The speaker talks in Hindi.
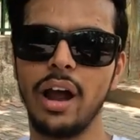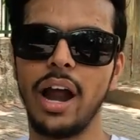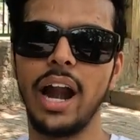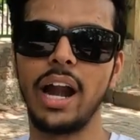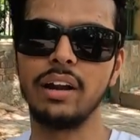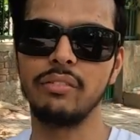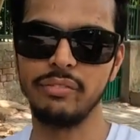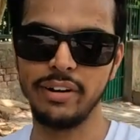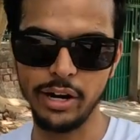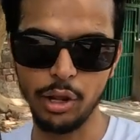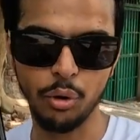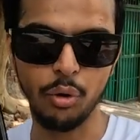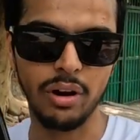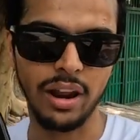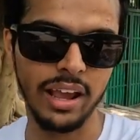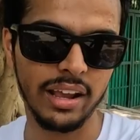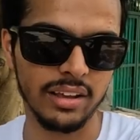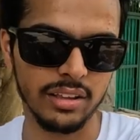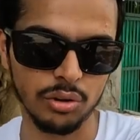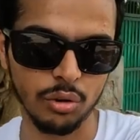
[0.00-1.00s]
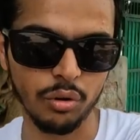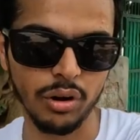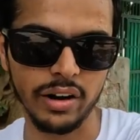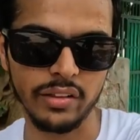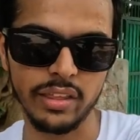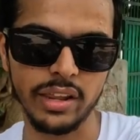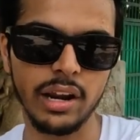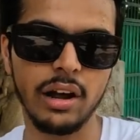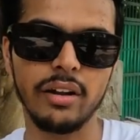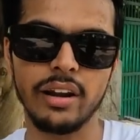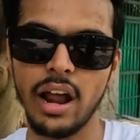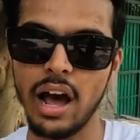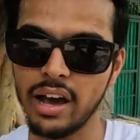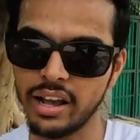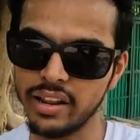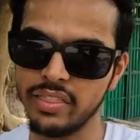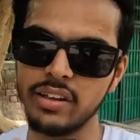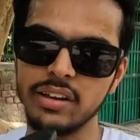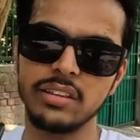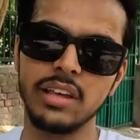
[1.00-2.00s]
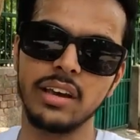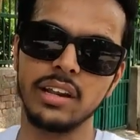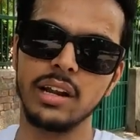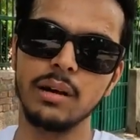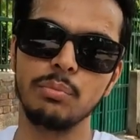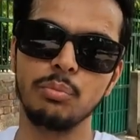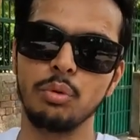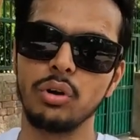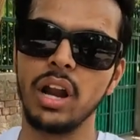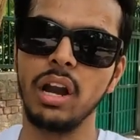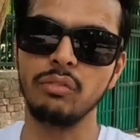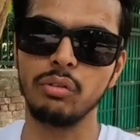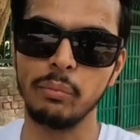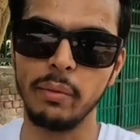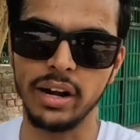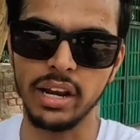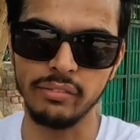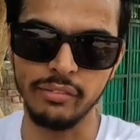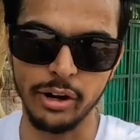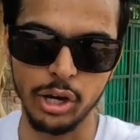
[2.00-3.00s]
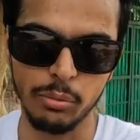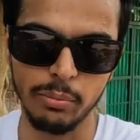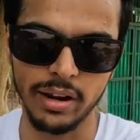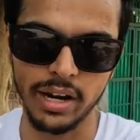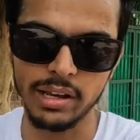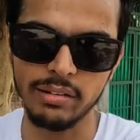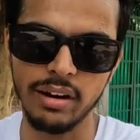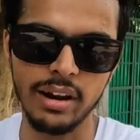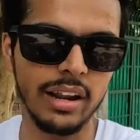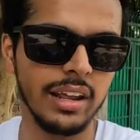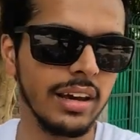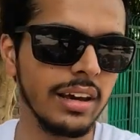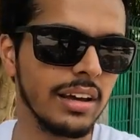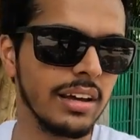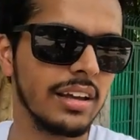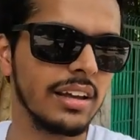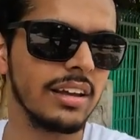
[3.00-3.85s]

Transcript: एंड वीडियो को लाइक जरूर कर देना और आखिर तक देखना पूरे इन्फॉर्मेटिव वीडियो बनने वाली है